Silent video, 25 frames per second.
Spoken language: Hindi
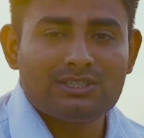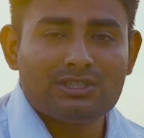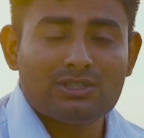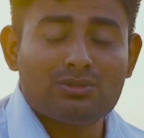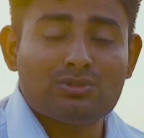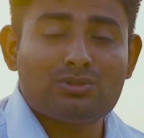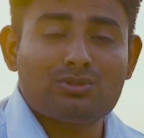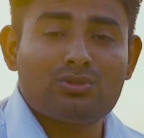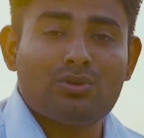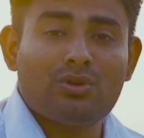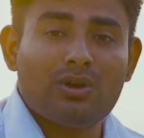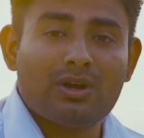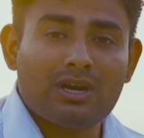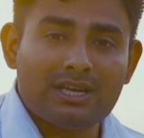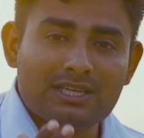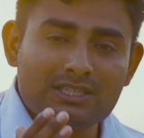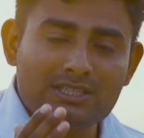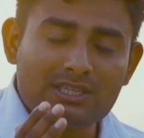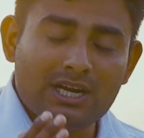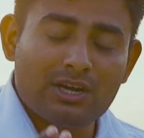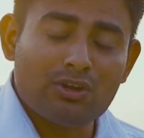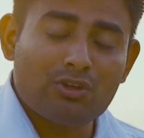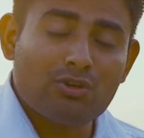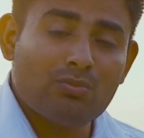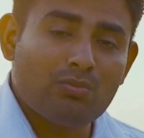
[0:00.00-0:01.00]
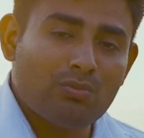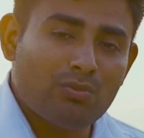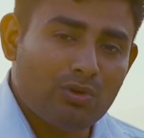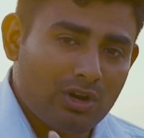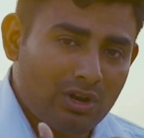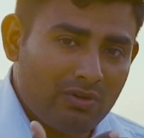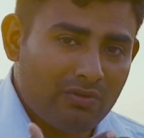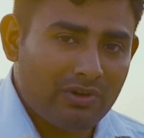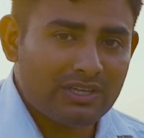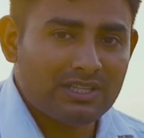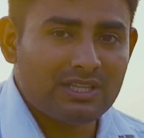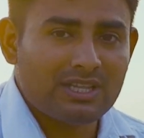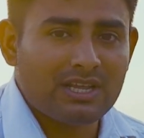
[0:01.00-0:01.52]
ये दोस्तों अगर इस गाड़ी को
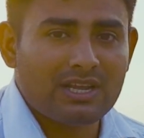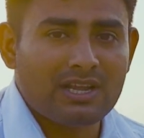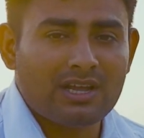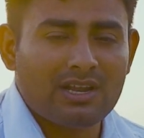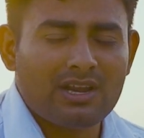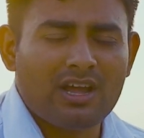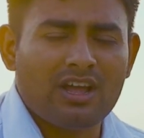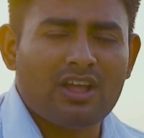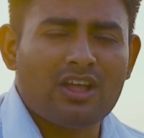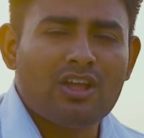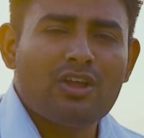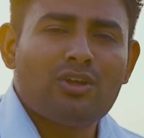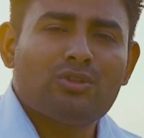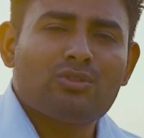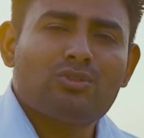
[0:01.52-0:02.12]
मॉडल वाइज देखें ना